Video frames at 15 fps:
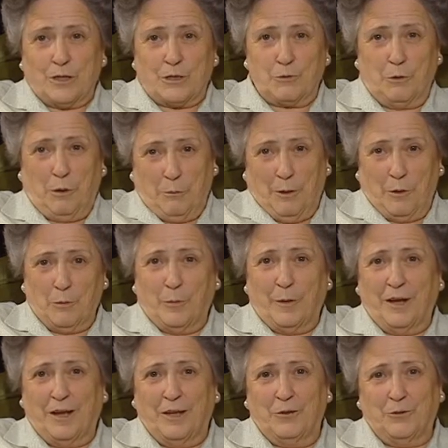a su hermano
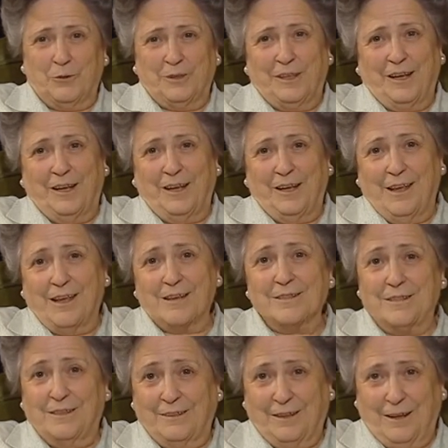pequeño que tenía ya
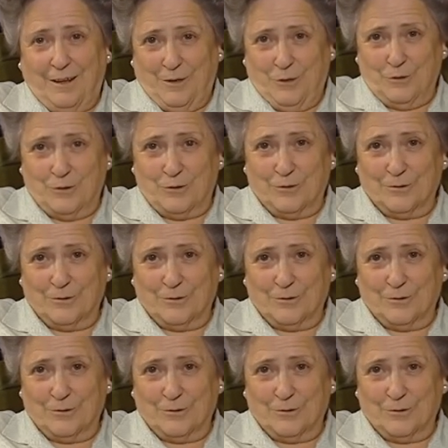siete años.